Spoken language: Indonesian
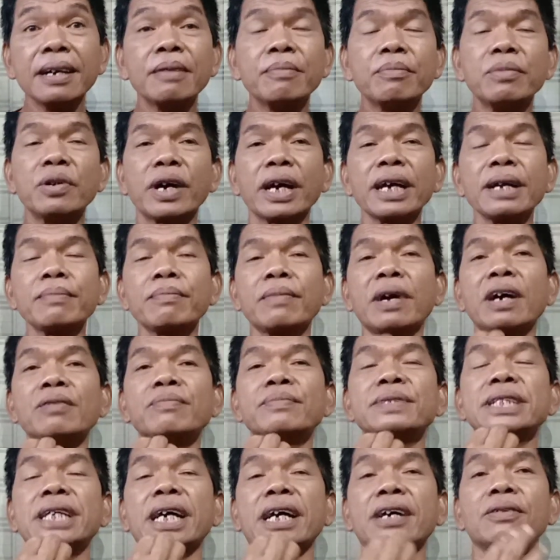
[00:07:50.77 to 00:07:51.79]
mungkin mau
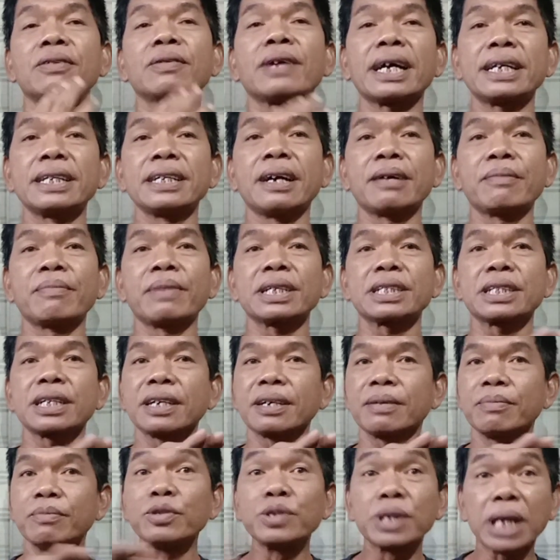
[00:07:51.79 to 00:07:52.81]
menjagokan yang
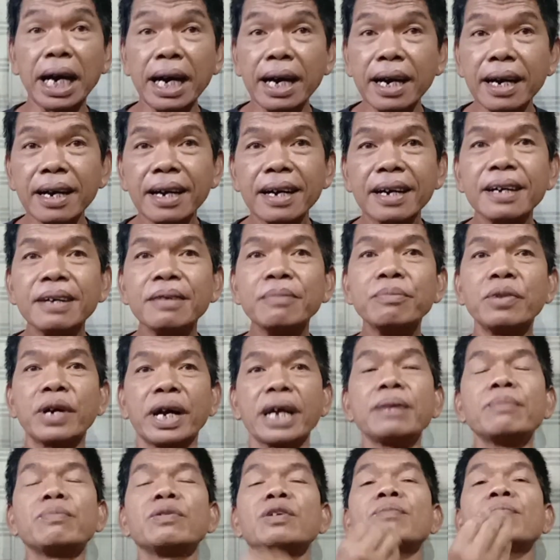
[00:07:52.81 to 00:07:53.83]
masih muda
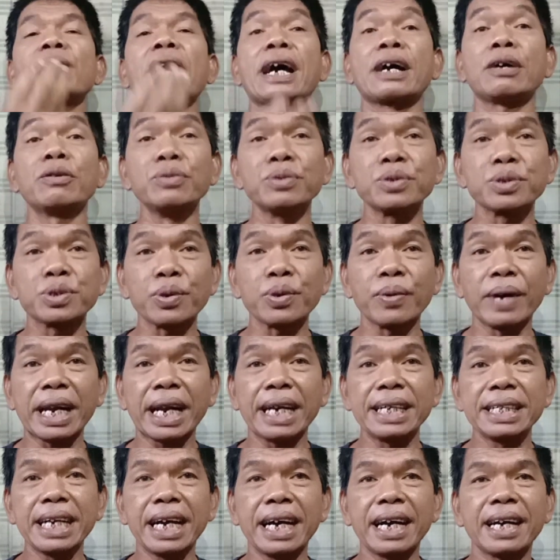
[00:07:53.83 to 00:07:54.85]
mungkin belum laku
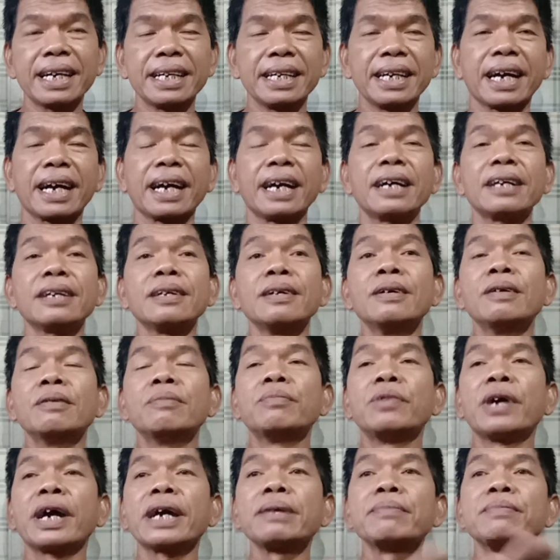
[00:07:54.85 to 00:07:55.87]
suaranya ya kan
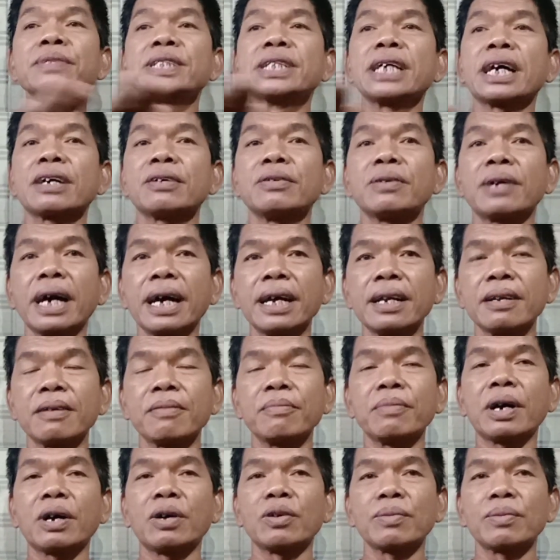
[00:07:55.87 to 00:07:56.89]
mungkin menjagokan
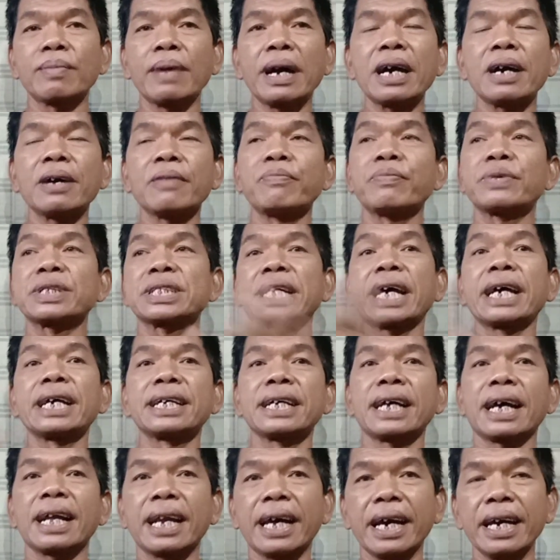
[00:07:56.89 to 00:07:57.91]
mohon maaf
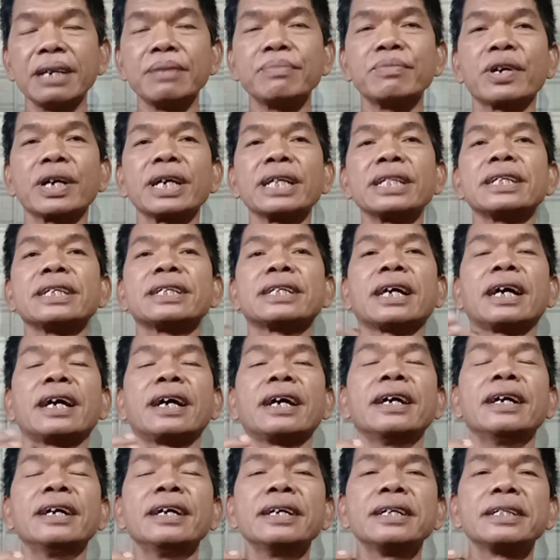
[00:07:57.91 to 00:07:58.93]
pesaing yang lain mungkin
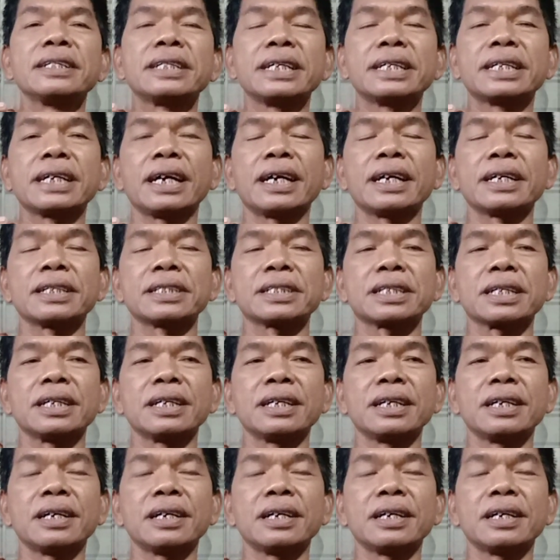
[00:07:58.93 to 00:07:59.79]
tidak tidak se